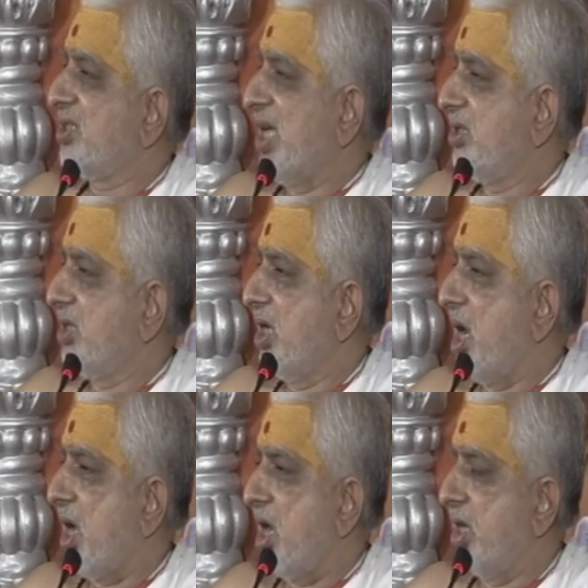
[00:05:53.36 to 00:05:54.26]
अशांति का
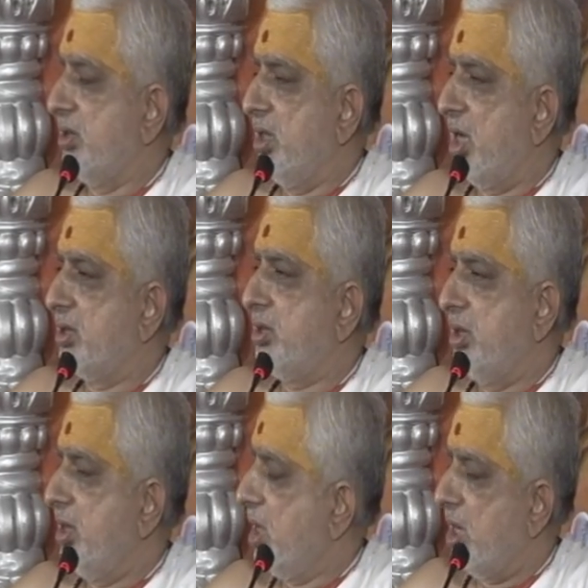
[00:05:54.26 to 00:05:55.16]
कारण
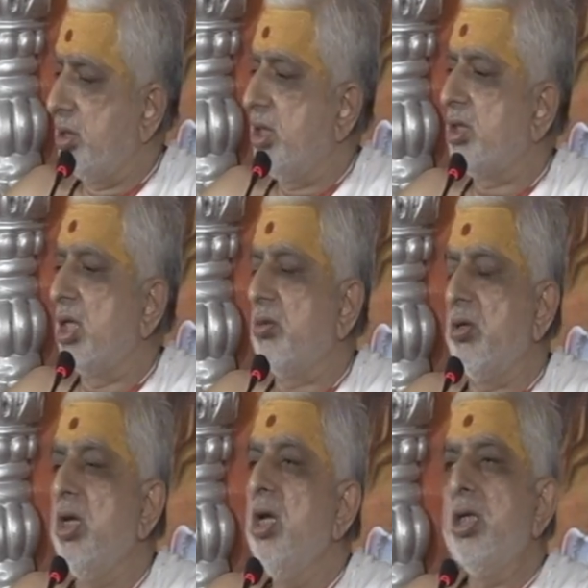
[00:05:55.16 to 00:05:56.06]
निर्लजता तो
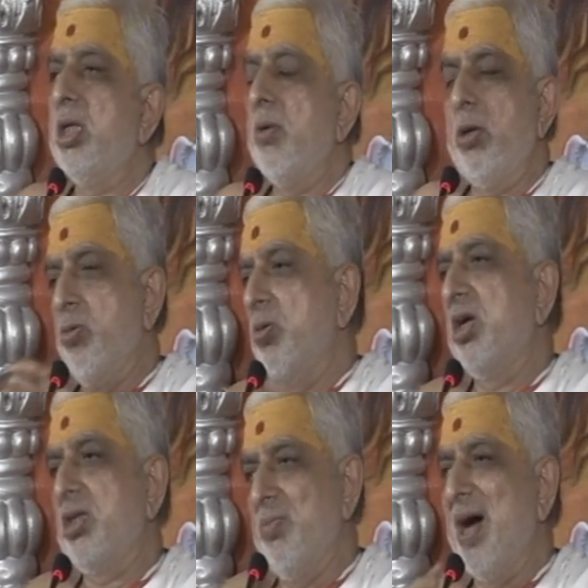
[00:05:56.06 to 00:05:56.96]
नहीं केवल
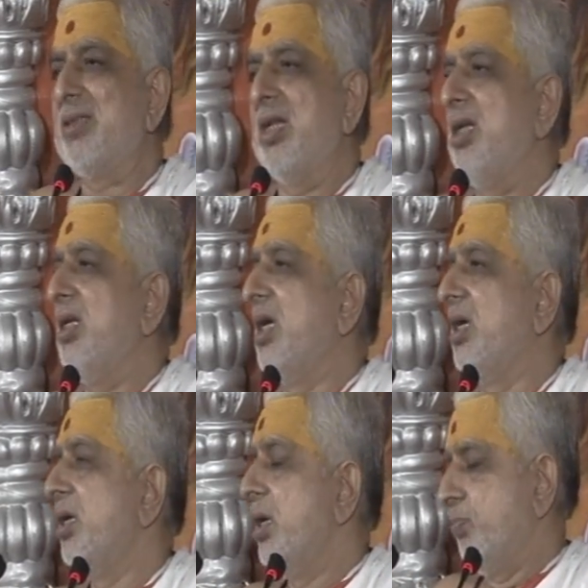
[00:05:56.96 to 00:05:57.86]
घूंघट की बात नहीं है
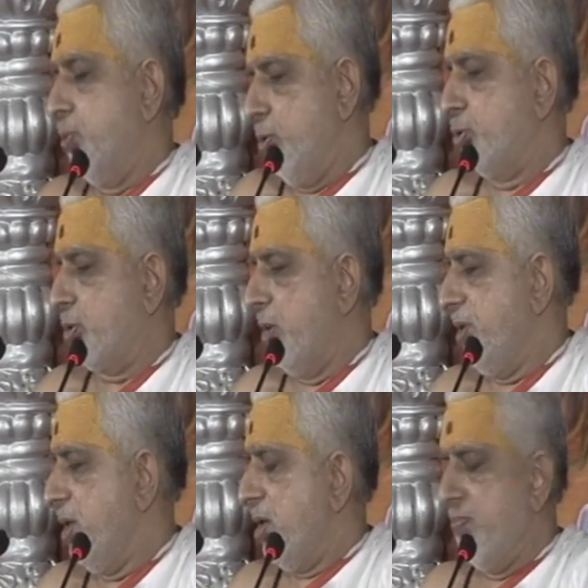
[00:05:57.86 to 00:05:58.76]
पुरुष के
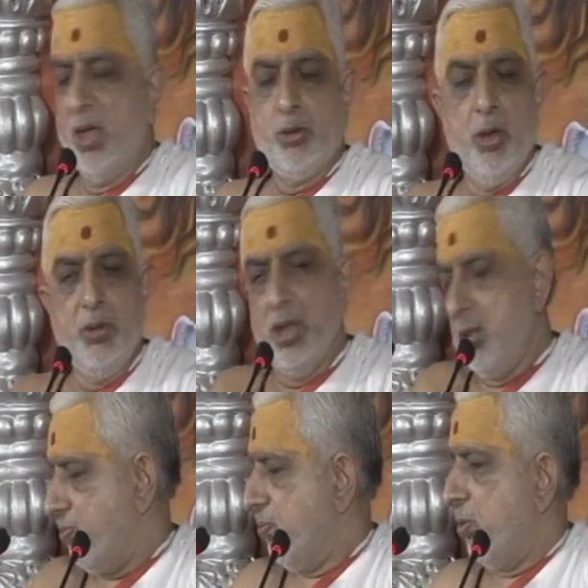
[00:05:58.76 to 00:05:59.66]
भी मैं तो अभी
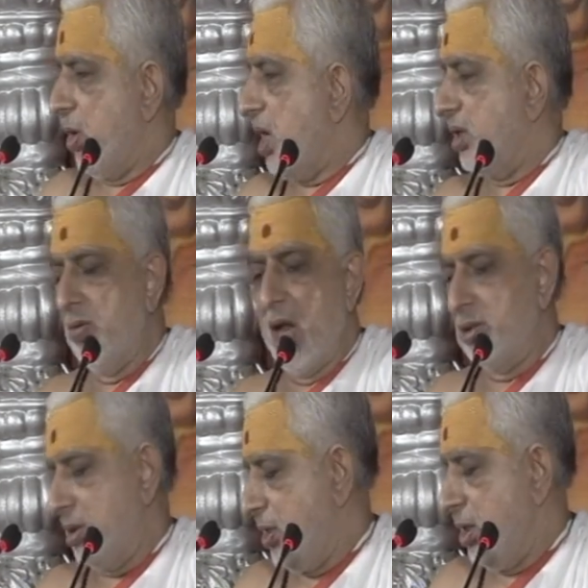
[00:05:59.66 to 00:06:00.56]
बोला
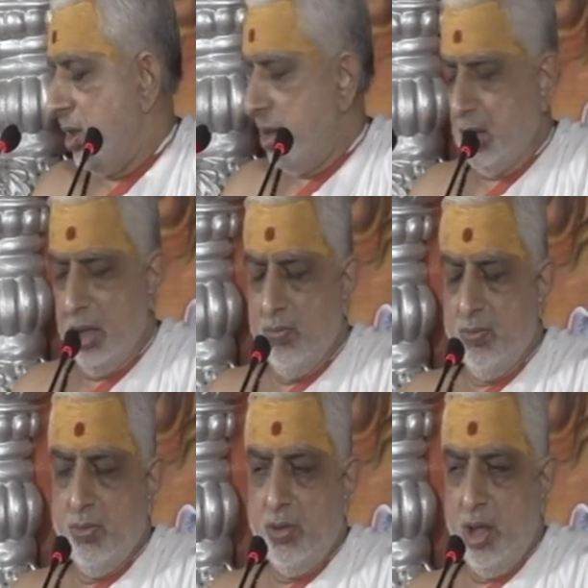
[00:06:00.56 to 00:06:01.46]
नवरात्र में कि
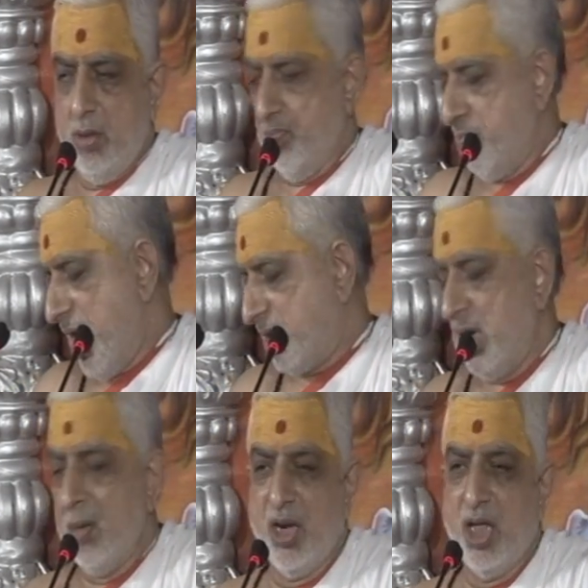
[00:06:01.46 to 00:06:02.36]

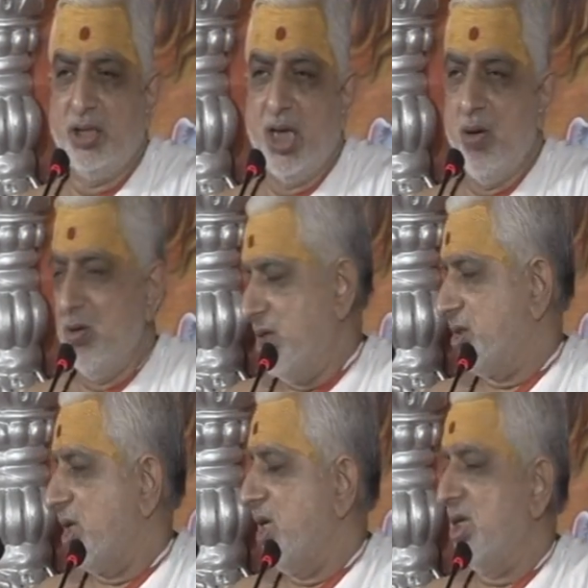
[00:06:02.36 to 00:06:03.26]
बैठने में लज्जा हो
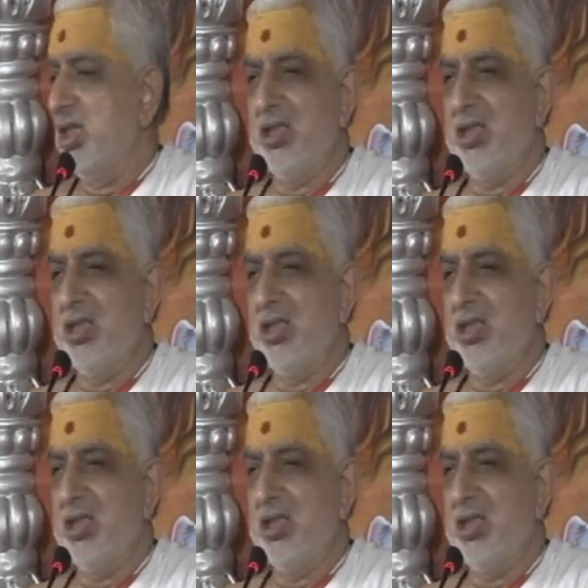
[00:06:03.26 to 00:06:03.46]
किस तरीके